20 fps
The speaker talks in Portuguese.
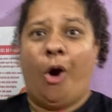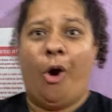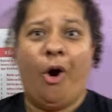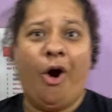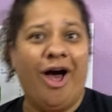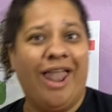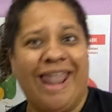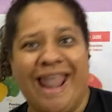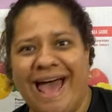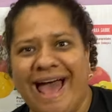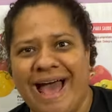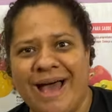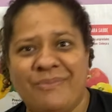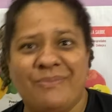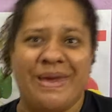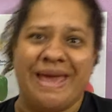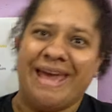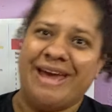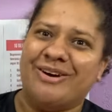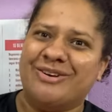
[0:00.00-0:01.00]
Olá,
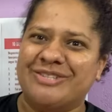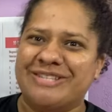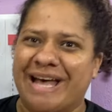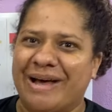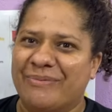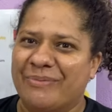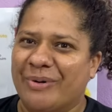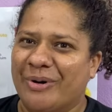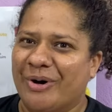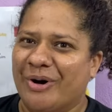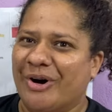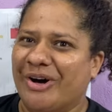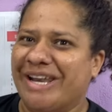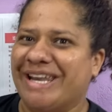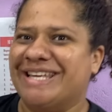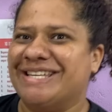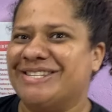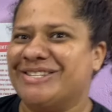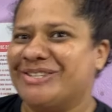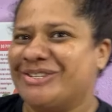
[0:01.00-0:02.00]
meus
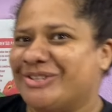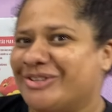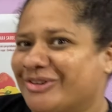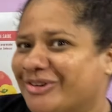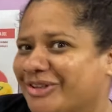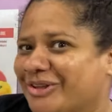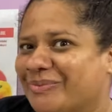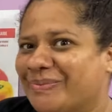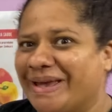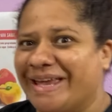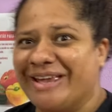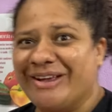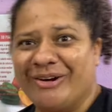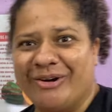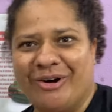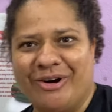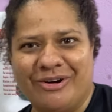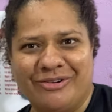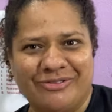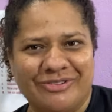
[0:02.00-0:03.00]
amores, tudo bem
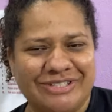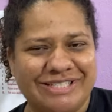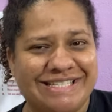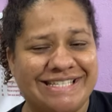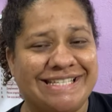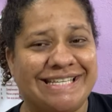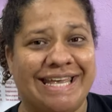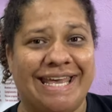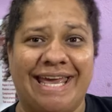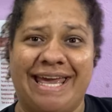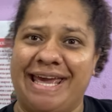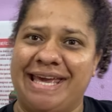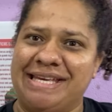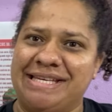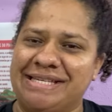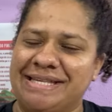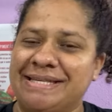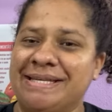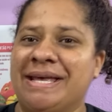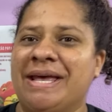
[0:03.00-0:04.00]
com
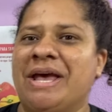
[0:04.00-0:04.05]
vocês?